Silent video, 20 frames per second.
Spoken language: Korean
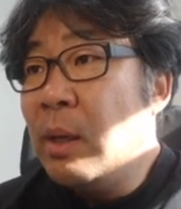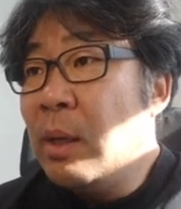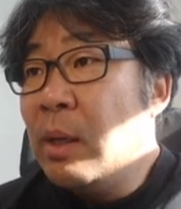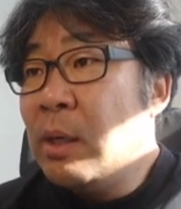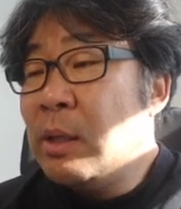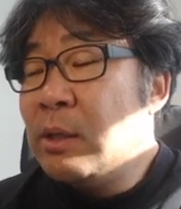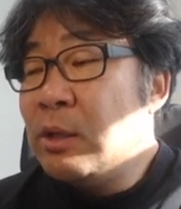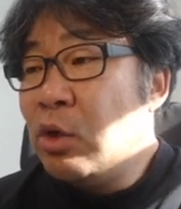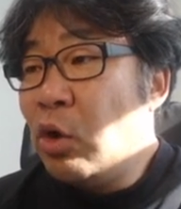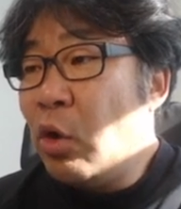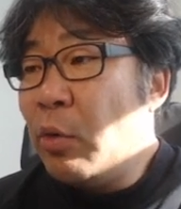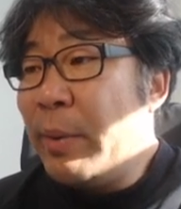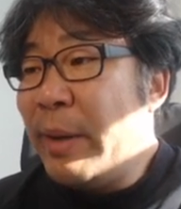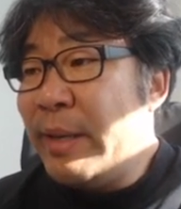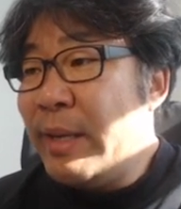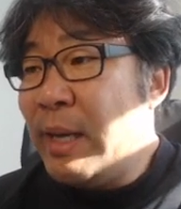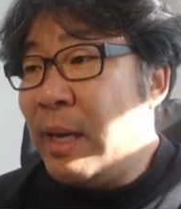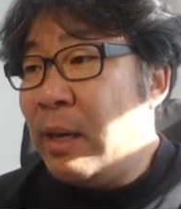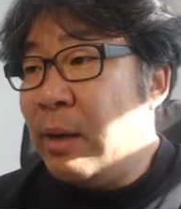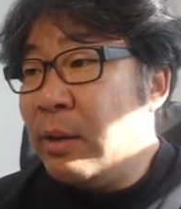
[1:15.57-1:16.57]

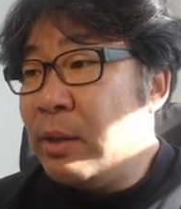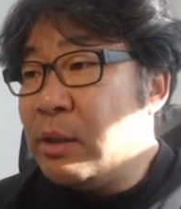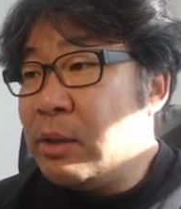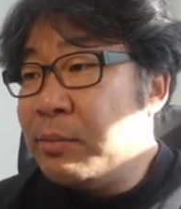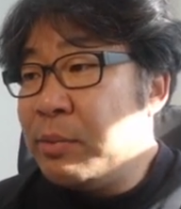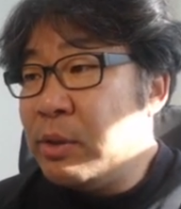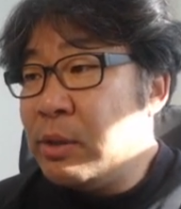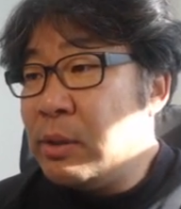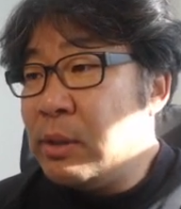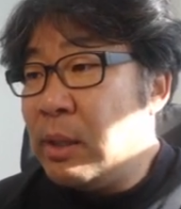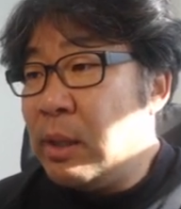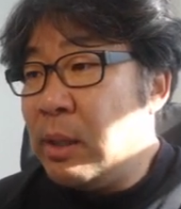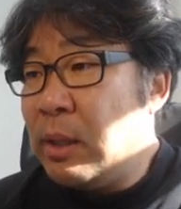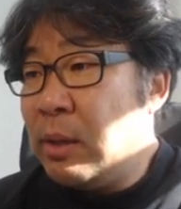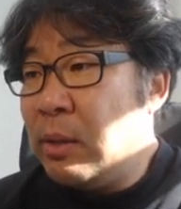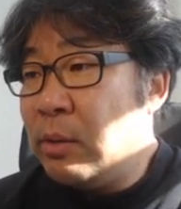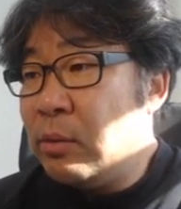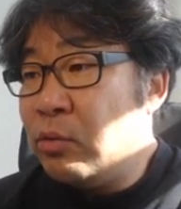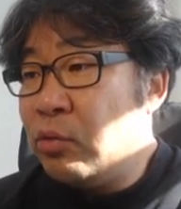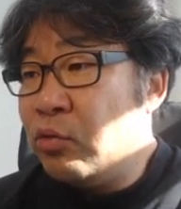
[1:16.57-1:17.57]
슬로베니아 여기 집은 이제
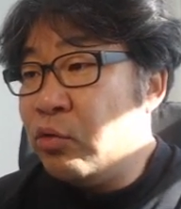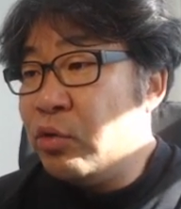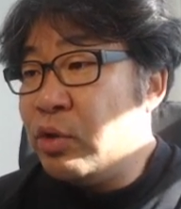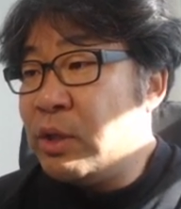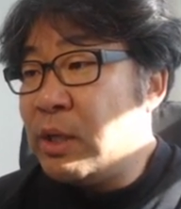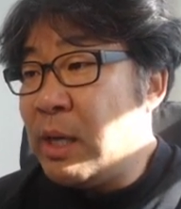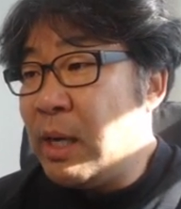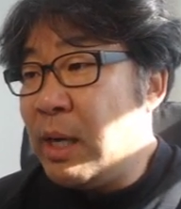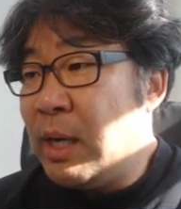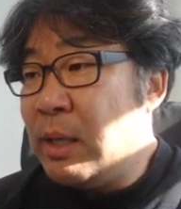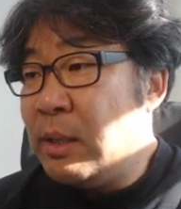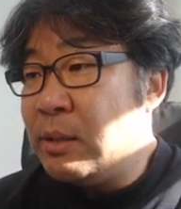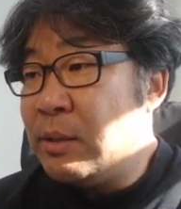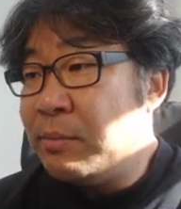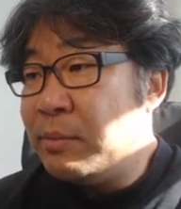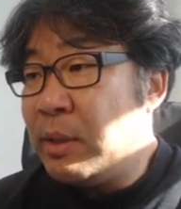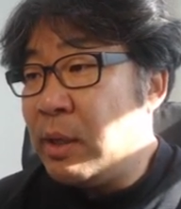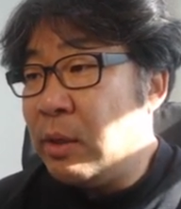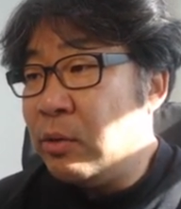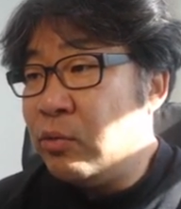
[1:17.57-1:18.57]
두 채가 있습니다.